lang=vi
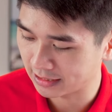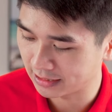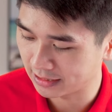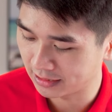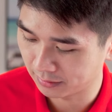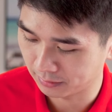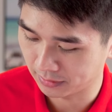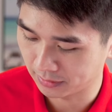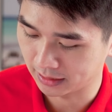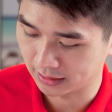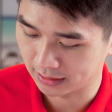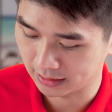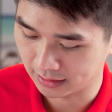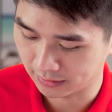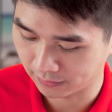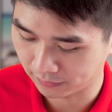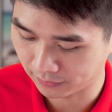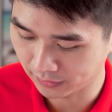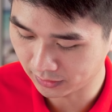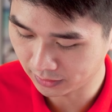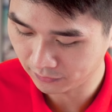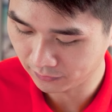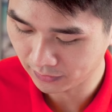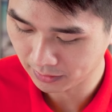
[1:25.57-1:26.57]
nhưng mà
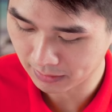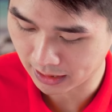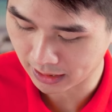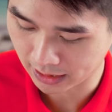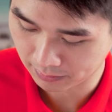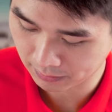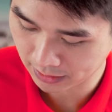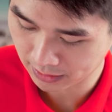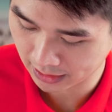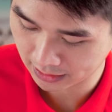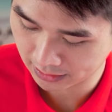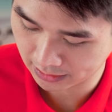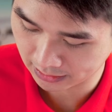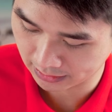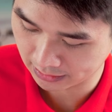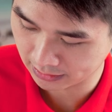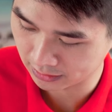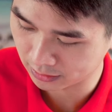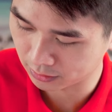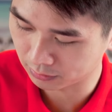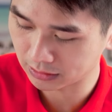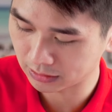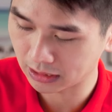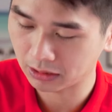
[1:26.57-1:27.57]
với phiên bản năm nay
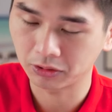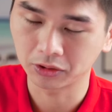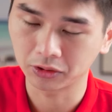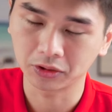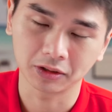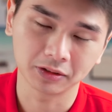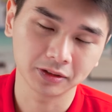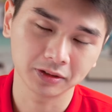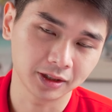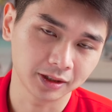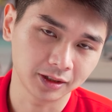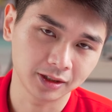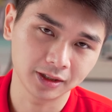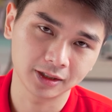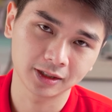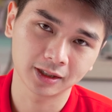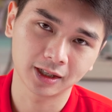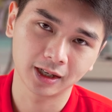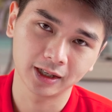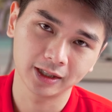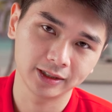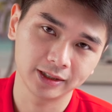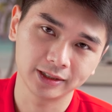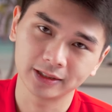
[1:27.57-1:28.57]
thì chúng ta hoàn toàn có thể tin
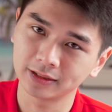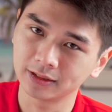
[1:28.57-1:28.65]
cậy